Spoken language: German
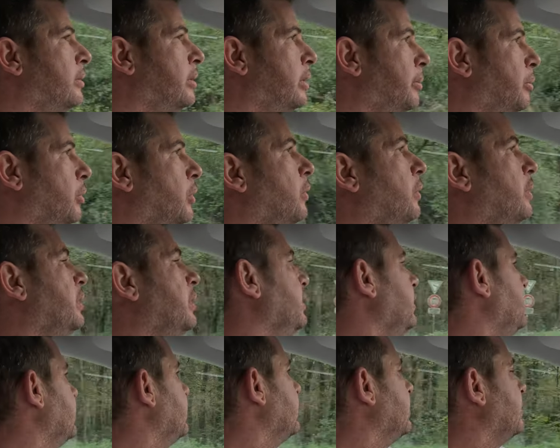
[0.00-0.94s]
Im Grunde
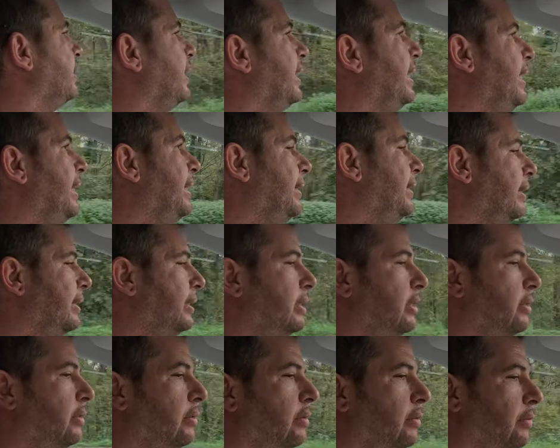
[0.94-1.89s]
ist es
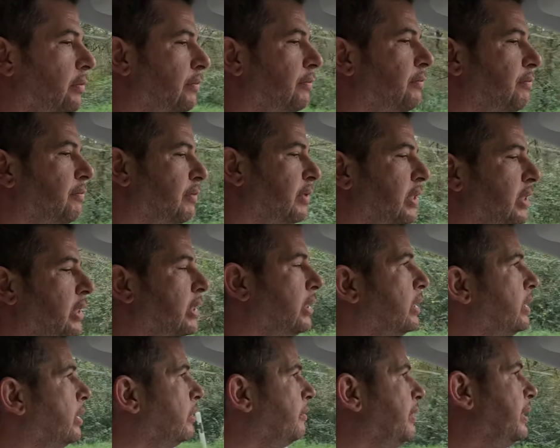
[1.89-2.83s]
ähnlich wie
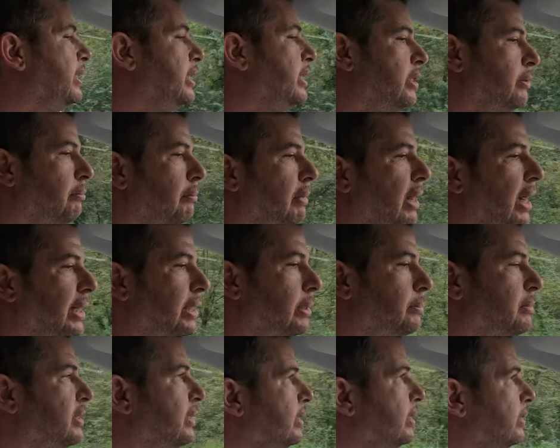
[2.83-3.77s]
wenn ich in
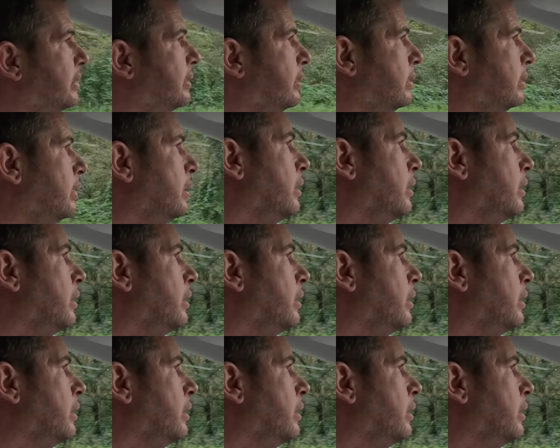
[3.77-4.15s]
meinem sitze,